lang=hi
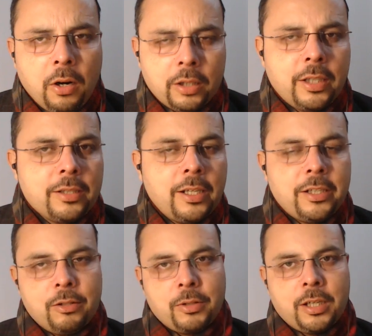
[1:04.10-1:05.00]
बहुत
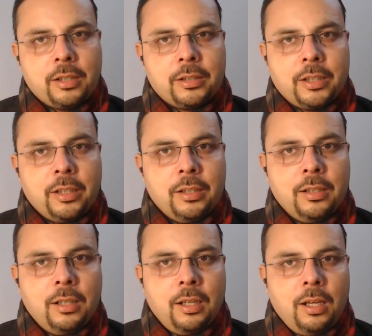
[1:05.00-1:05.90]
एक्साइटेड होके करते हैं
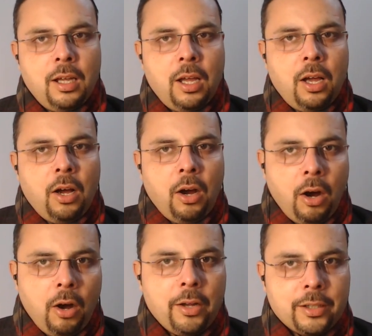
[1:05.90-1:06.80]

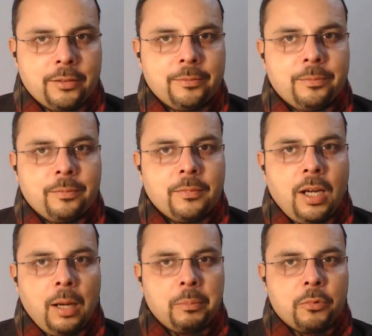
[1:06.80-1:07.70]
और
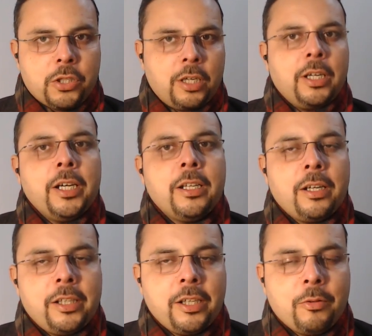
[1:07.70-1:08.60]
आप कुछ क्रिएट
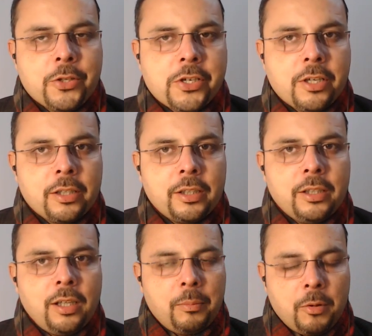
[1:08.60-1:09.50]
करने की कोशिश करते
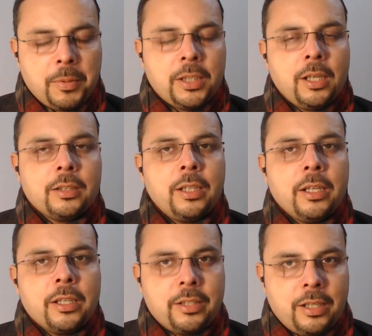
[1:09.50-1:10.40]
हैं आपको पता लगता
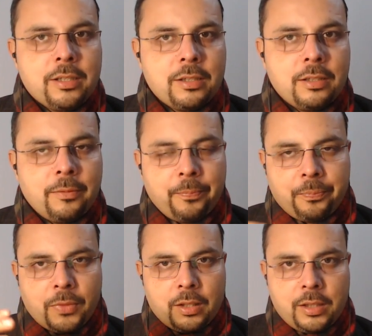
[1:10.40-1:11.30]
है कि यस
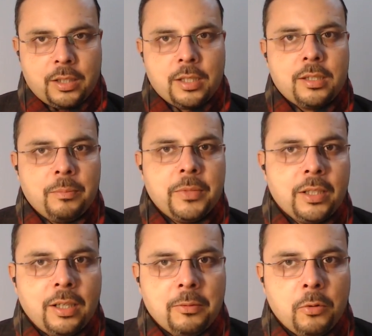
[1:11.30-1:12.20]
दिस इज
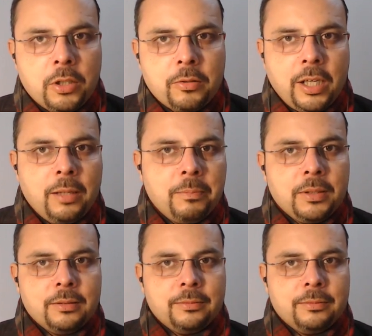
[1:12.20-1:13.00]
समथिंग आई वांट टू हेल्प